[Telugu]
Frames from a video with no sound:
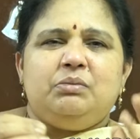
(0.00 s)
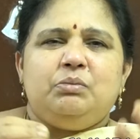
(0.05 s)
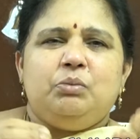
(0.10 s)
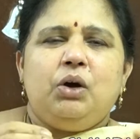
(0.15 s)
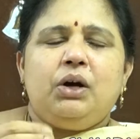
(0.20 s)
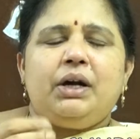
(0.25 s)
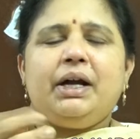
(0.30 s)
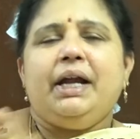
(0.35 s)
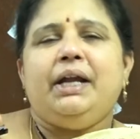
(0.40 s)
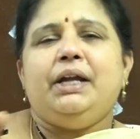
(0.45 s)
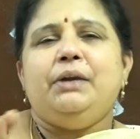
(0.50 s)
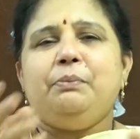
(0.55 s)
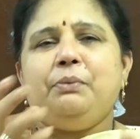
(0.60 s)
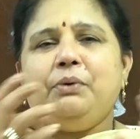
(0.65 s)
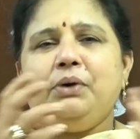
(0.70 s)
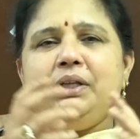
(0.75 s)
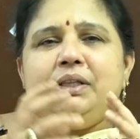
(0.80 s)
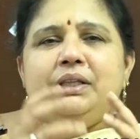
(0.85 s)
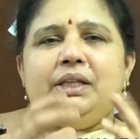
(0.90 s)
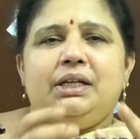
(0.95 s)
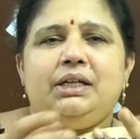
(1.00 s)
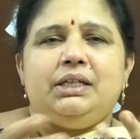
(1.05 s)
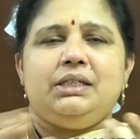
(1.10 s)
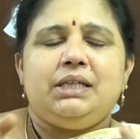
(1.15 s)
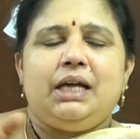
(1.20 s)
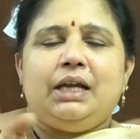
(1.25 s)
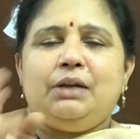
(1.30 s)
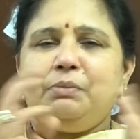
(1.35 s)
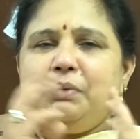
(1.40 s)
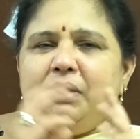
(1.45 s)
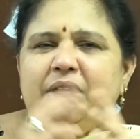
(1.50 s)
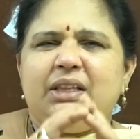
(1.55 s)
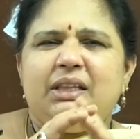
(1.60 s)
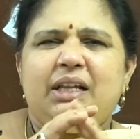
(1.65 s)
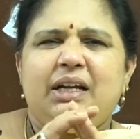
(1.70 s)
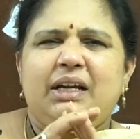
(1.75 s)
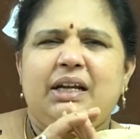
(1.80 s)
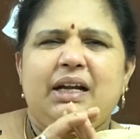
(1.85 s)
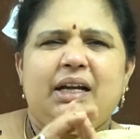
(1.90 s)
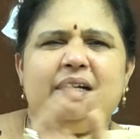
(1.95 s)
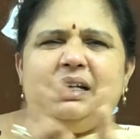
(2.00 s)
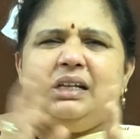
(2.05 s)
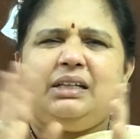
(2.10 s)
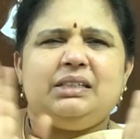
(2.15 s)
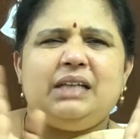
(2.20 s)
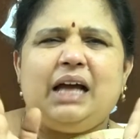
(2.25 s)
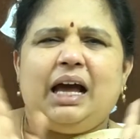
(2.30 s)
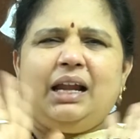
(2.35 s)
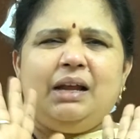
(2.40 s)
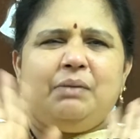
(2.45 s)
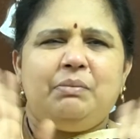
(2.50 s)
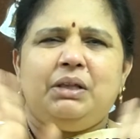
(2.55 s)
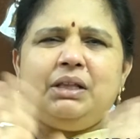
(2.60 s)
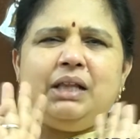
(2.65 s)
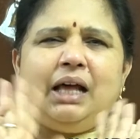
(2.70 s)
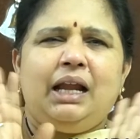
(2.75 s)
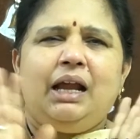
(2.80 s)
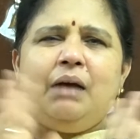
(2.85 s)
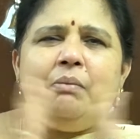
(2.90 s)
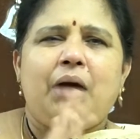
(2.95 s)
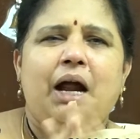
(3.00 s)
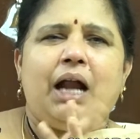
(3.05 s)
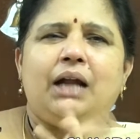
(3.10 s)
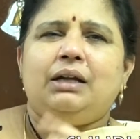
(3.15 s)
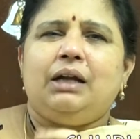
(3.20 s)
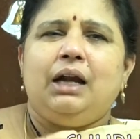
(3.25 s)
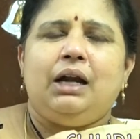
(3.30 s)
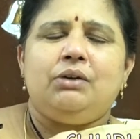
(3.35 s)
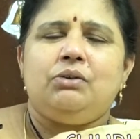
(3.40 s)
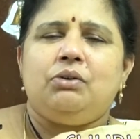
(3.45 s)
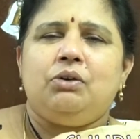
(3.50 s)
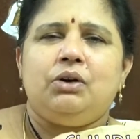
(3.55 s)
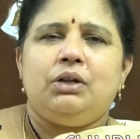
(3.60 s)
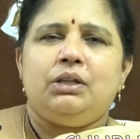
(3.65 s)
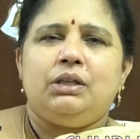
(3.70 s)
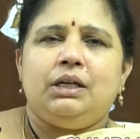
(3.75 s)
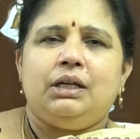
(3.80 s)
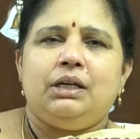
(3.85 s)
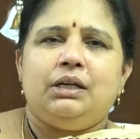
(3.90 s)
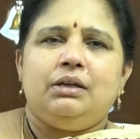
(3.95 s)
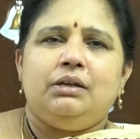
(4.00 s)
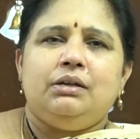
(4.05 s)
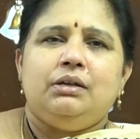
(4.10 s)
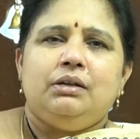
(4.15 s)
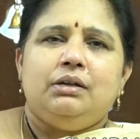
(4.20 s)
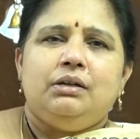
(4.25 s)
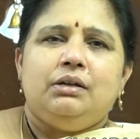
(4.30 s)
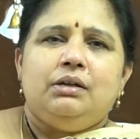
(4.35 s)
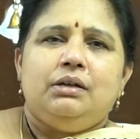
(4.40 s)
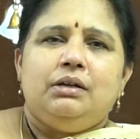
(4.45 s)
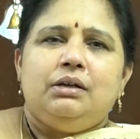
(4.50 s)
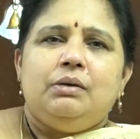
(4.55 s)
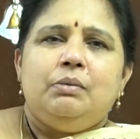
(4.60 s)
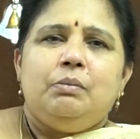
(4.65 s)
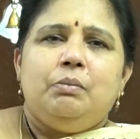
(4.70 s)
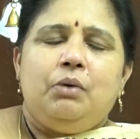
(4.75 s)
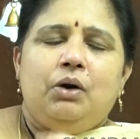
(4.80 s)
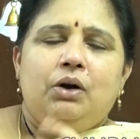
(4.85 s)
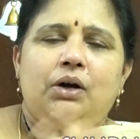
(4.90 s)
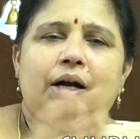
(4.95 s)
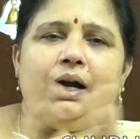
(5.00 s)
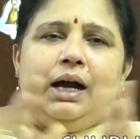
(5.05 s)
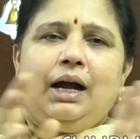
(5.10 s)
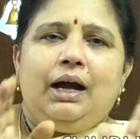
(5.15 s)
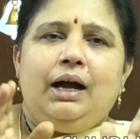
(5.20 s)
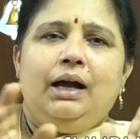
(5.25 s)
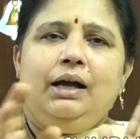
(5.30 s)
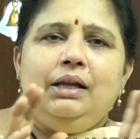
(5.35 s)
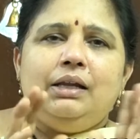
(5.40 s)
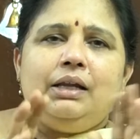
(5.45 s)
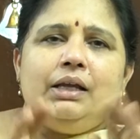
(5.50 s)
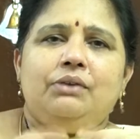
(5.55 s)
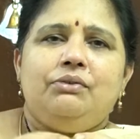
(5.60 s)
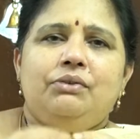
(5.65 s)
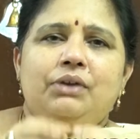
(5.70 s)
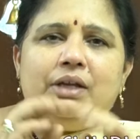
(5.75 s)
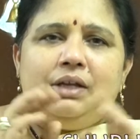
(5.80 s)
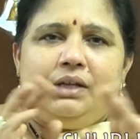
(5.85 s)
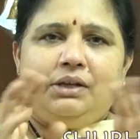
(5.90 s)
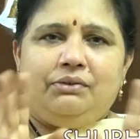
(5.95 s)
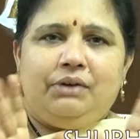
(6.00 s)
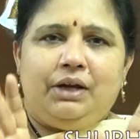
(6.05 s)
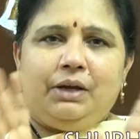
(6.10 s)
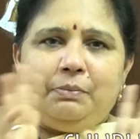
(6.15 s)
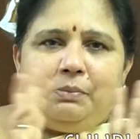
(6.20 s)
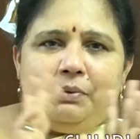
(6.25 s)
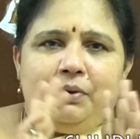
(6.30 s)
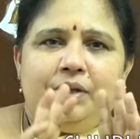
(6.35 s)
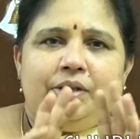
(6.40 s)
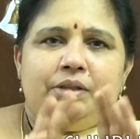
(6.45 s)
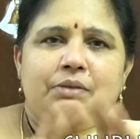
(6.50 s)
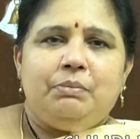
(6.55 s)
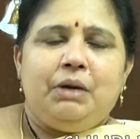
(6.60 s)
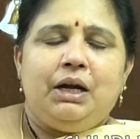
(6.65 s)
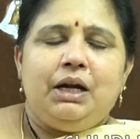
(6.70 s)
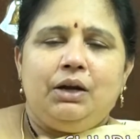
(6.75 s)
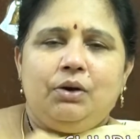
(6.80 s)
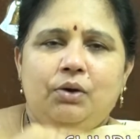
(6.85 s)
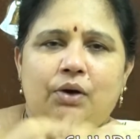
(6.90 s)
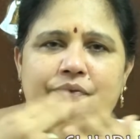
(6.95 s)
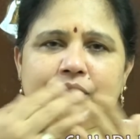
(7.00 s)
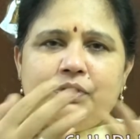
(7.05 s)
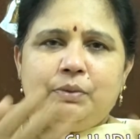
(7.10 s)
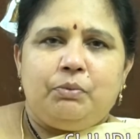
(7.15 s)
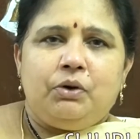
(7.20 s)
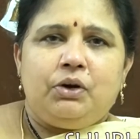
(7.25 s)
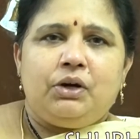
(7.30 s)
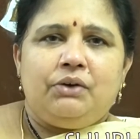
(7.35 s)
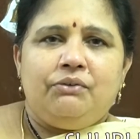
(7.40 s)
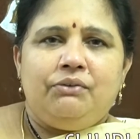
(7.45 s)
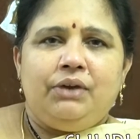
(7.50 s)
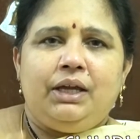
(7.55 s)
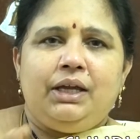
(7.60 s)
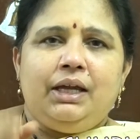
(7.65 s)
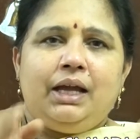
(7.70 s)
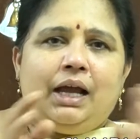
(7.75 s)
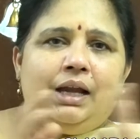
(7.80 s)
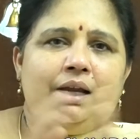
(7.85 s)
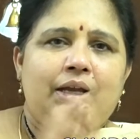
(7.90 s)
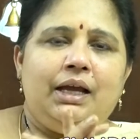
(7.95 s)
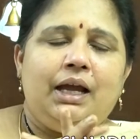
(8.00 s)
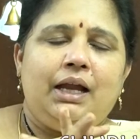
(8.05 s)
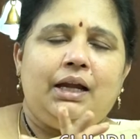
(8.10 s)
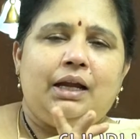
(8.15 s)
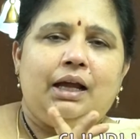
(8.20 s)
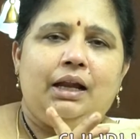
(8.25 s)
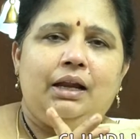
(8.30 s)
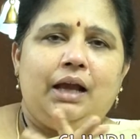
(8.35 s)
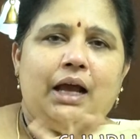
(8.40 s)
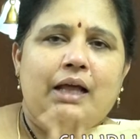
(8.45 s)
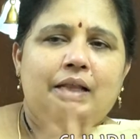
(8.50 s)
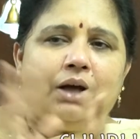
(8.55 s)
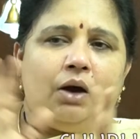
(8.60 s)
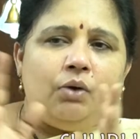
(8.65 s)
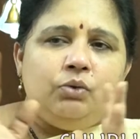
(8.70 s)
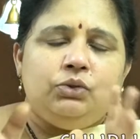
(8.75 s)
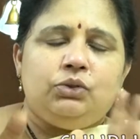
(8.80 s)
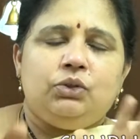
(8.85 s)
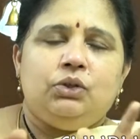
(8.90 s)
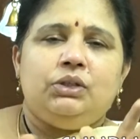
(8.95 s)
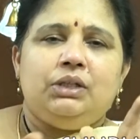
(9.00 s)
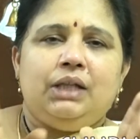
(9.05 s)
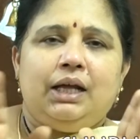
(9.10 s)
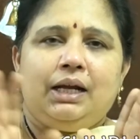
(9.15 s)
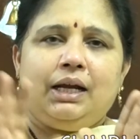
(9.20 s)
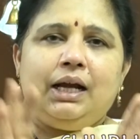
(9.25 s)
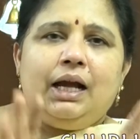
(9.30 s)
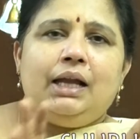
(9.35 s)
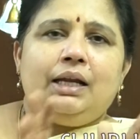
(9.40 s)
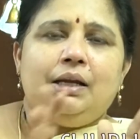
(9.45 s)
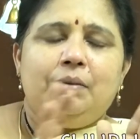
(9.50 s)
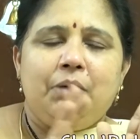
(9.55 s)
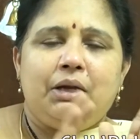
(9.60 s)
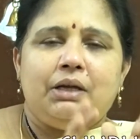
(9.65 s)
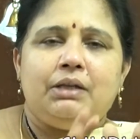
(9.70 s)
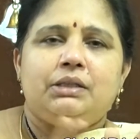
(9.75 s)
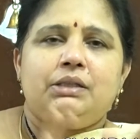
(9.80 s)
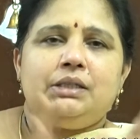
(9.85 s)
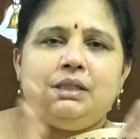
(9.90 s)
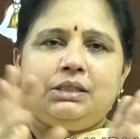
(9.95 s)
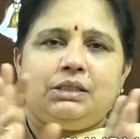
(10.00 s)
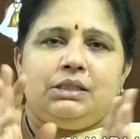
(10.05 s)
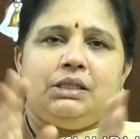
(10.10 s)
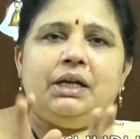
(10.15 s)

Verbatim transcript: మొక్క ఎండిపోయిందండి చనిపోయిందండి అంటారు చాలామంది అలా మాట్లాడకూడదండి మొక్క నిర్వీర్యం అయిపోయింది మళ్ళీ కొత్త మొక్క వేయాలి అనాలి అది అవుతోంది అనగానే మనం తెచ్చి